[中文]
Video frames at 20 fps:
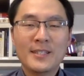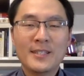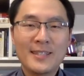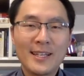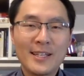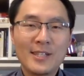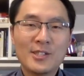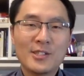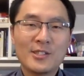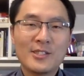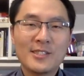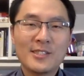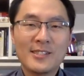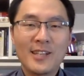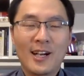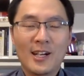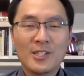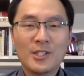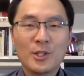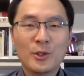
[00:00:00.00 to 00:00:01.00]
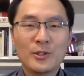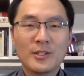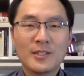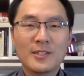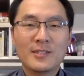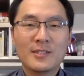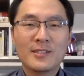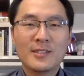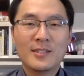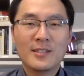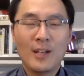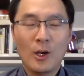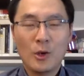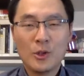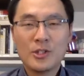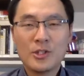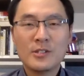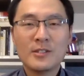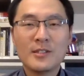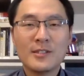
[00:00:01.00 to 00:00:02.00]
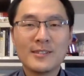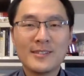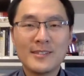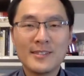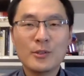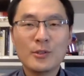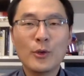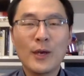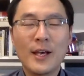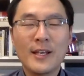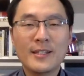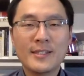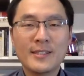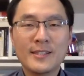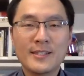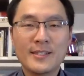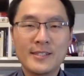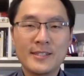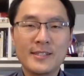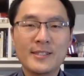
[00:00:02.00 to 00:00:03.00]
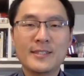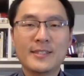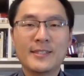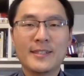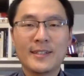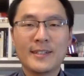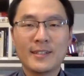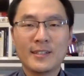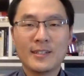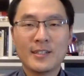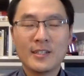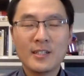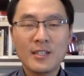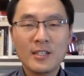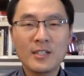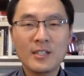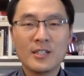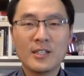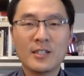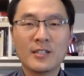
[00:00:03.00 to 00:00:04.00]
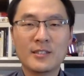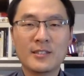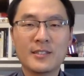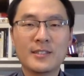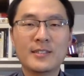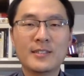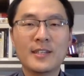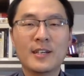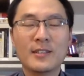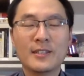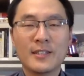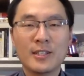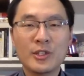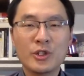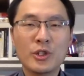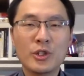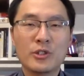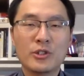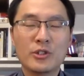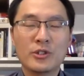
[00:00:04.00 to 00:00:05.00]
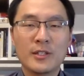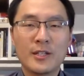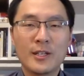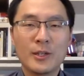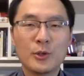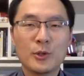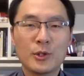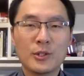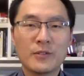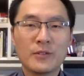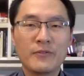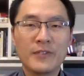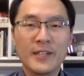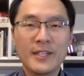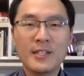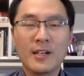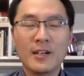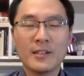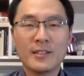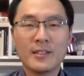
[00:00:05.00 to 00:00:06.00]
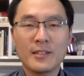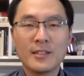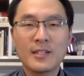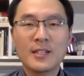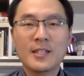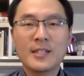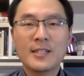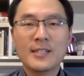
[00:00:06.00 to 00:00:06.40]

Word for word: 但是享受的老师的资源以及这个课程的这样的一个设置呢，可以说是非常的